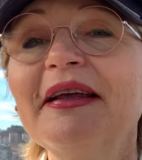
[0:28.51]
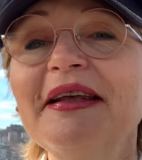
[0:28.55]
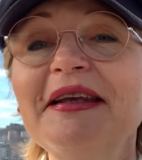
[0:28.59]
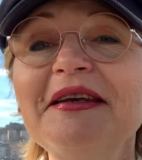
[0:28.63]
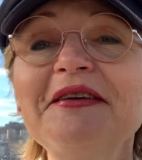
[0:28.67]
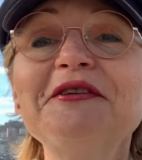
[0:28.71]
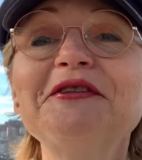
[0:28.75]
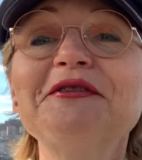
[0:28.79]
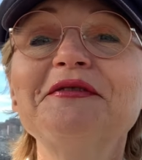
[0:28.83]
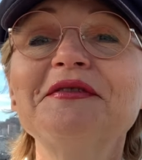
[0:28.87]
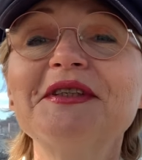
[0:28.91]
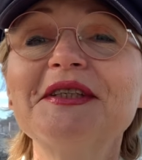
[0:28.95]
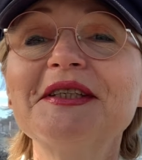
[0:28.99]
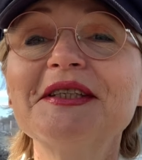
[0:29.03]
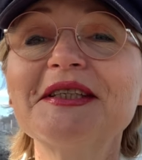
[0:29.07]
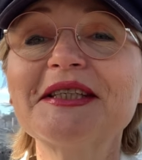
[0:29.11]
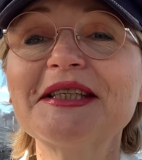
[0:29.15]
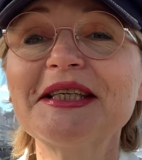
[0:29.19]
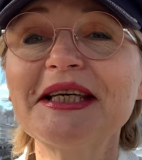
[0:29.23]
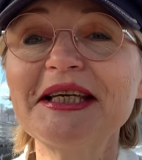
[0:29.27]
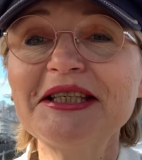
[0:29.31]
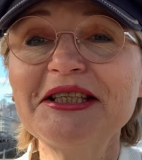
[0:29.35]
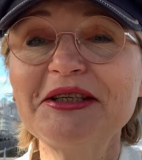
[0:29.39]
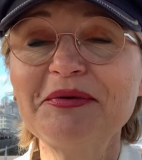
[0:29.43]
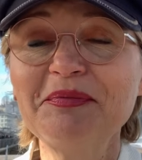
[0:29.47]
И в связи
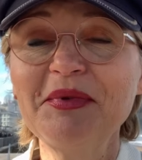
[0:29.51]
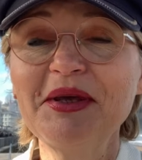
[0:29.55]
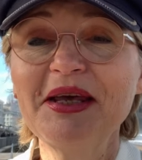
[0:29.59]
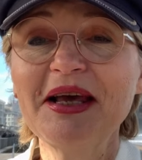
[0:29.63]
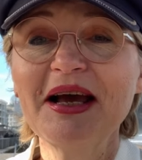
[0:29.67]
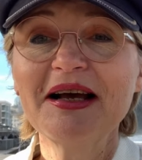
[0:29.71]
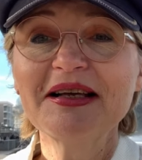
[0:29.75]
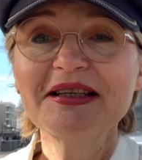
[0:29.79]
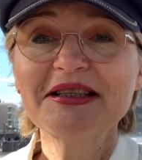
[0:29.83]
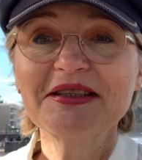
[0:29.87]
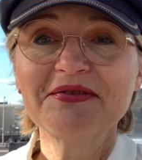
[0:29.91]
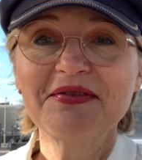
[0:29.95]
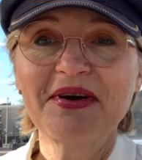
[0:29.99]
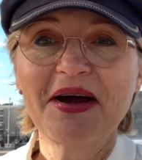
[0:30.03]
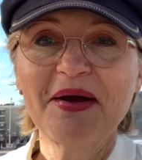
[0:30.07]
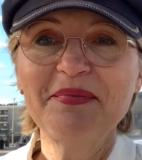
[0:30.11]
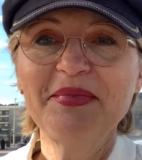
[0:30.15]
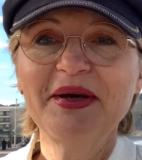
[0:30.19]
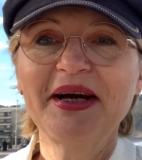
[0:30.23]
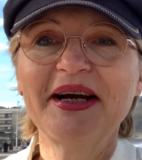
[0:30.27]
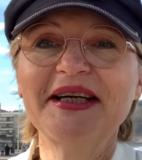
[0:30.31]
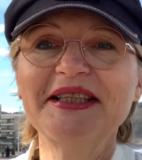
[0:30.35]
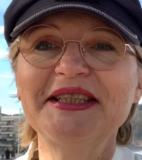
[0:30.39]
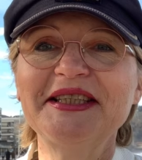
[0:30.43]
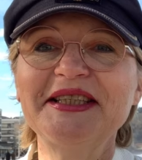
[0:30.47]
с этим я с
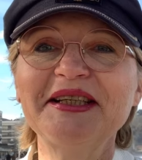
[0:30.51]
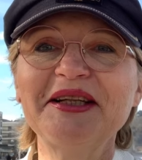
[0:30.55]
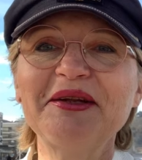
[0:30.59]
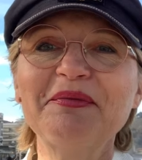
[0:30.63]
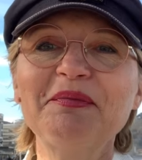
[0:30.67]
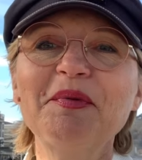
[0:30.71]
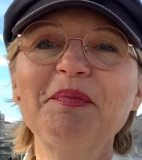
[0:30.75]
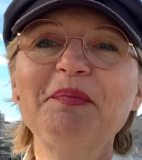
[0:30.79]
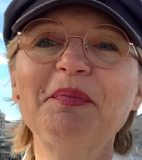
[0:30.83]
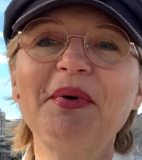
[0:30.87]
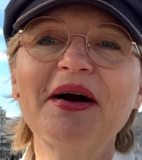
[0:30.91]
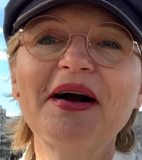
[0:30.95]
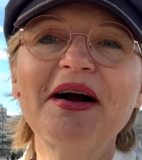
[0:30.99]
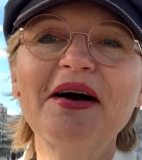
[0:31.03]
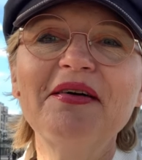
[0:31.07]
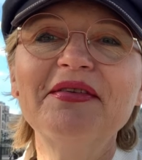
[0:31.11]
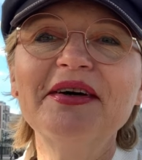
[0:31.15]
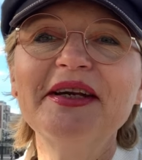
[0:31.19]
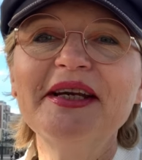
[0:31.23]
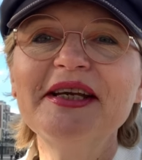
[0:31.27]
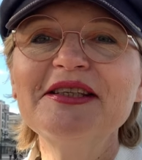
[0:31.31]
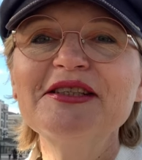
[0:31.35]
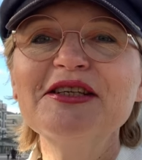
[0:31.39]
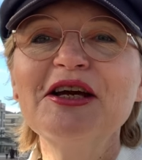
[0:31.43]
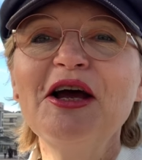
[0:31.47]
вами хотела бы
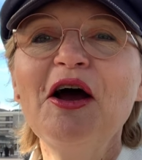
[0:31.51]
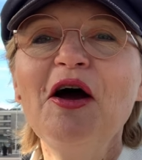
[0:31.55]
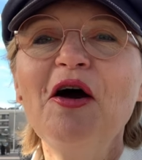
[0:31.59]
поговорить